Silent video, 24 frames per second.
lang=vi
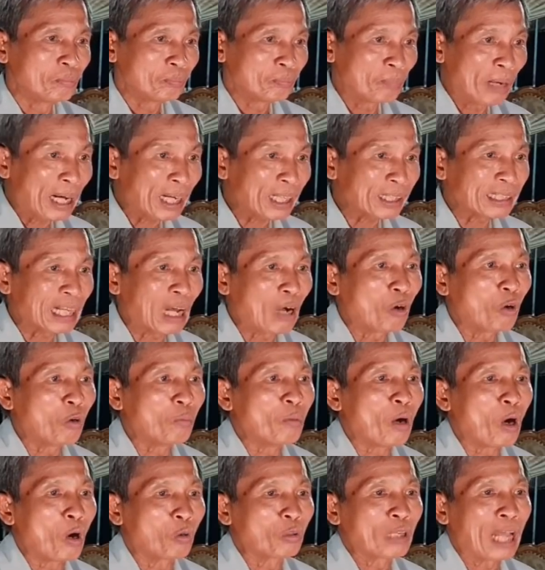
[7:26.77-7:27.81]
bắt đầu
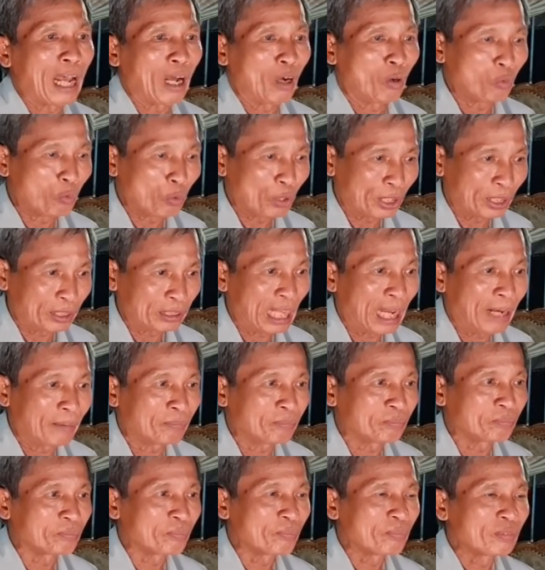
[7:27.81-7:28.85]
mộ đạo quyền
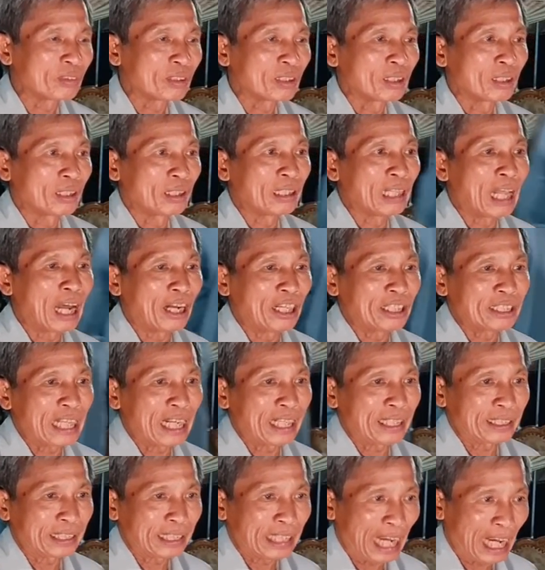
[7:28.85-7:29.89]
thâm lợi
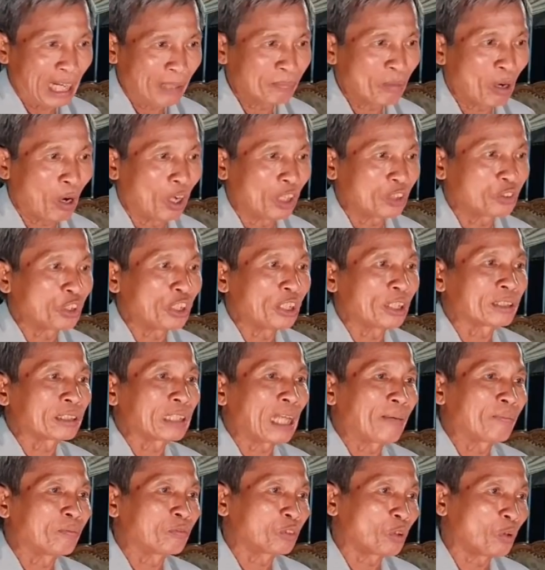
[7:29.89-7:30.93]
danh gác bỏ chuyên
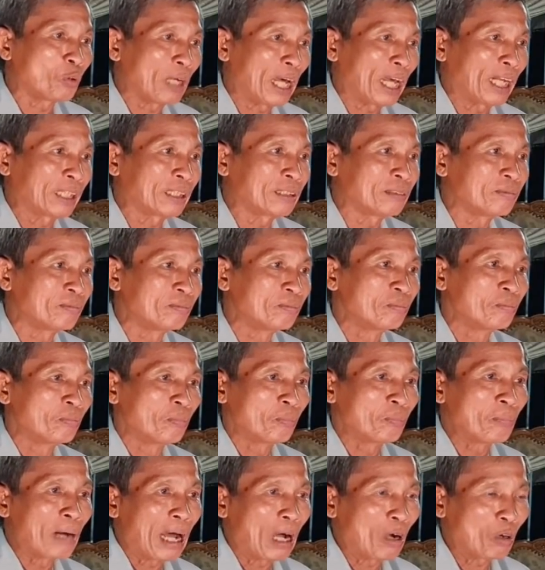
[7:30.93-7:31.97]
tâm tu hành
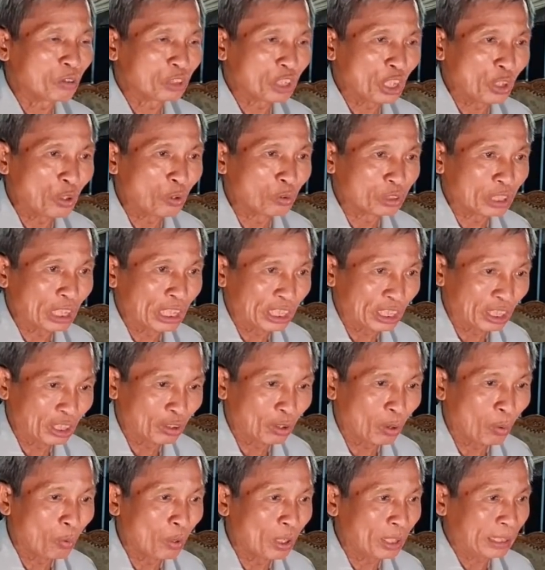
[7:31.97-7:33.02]
bao nhiêu tiền
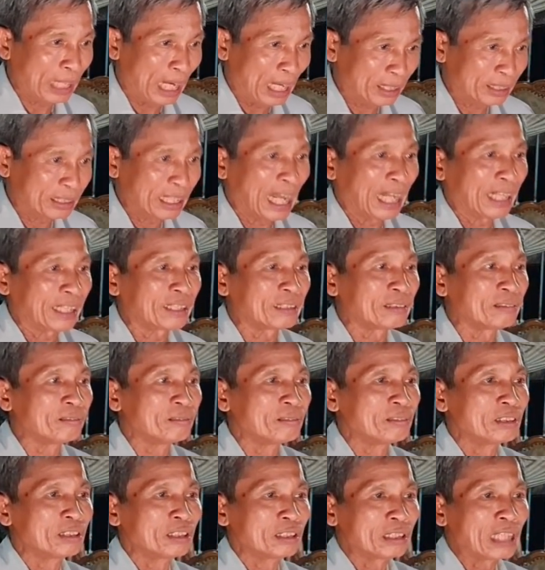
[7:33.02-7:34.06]
của cất dành
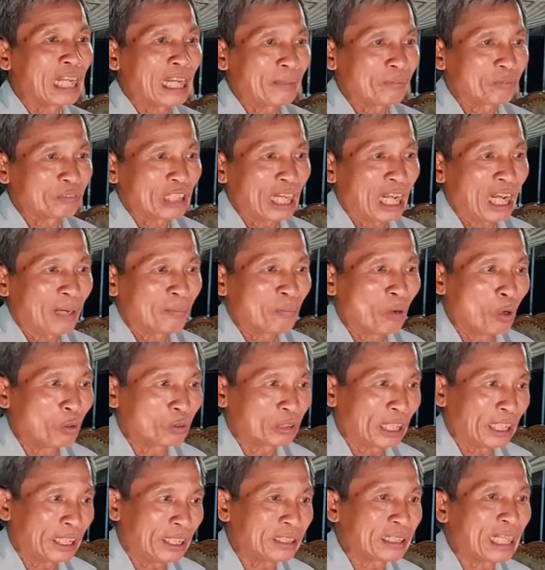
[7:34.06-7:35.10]
đem ra bố
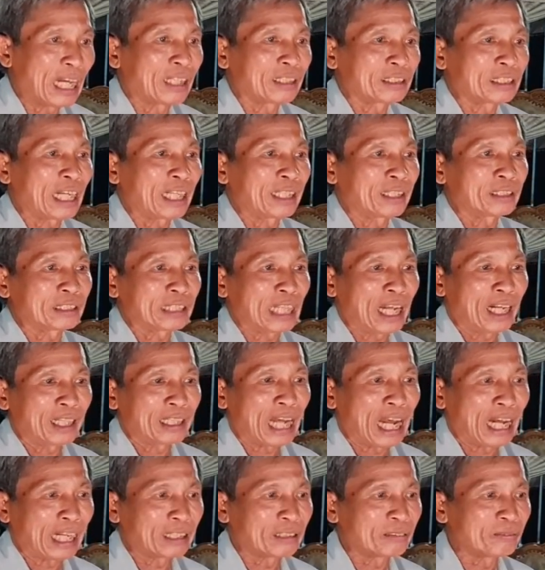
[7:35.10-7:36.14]
thí nhân sanh xa
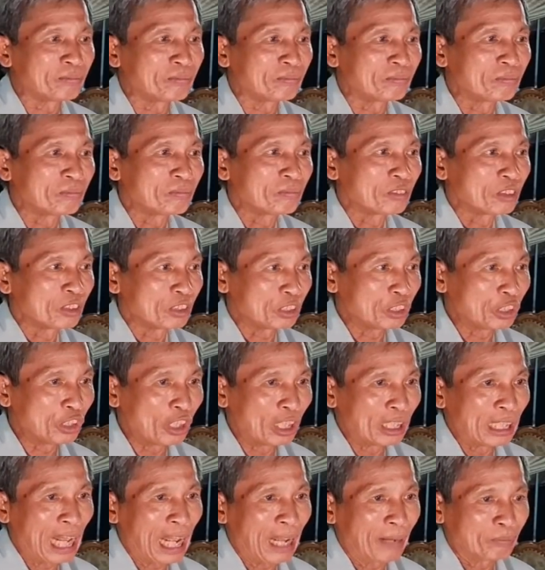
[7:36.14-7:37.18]
gần
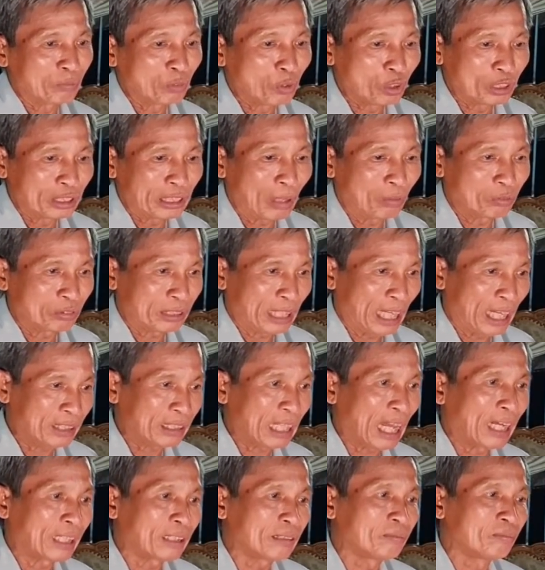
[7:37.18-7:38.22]
vừa làm nuôi sống sát
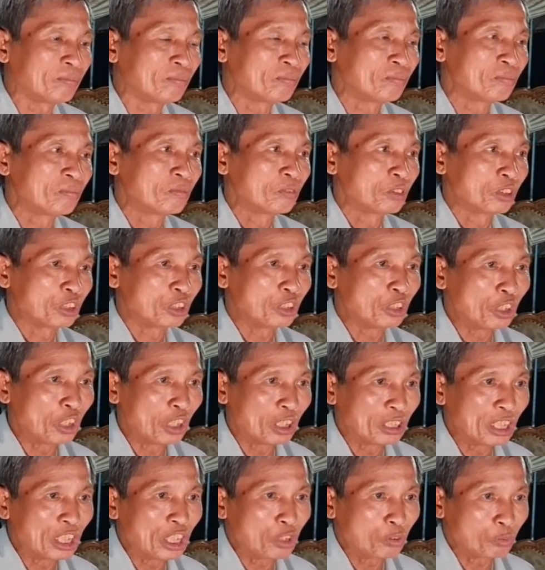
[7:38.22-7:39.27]
thân
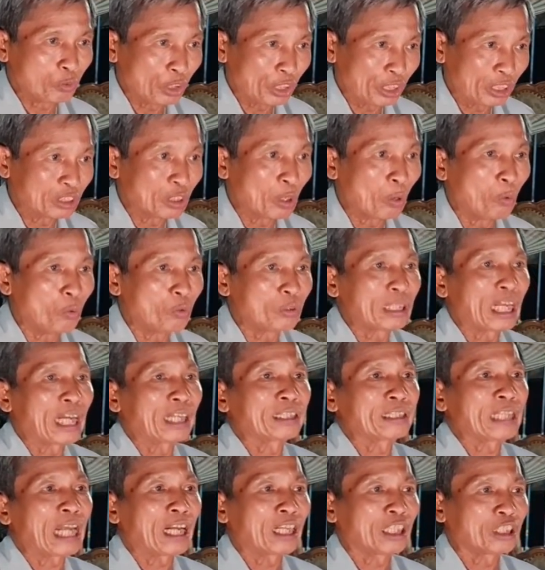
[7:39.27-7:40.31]
vừa đi khuyên nhủ
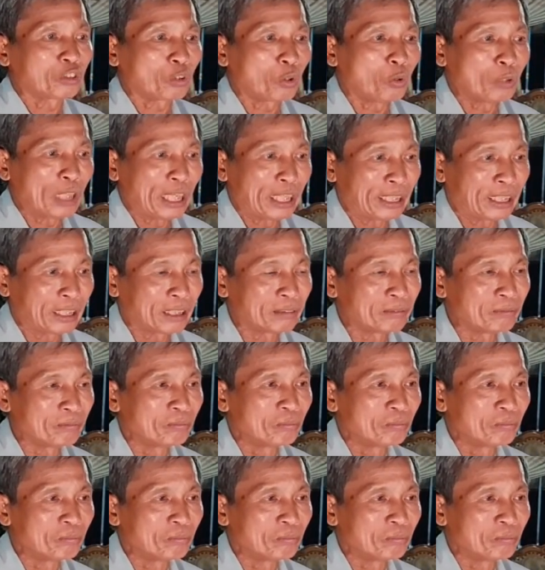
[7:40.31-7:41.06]
nhân dân tu hiền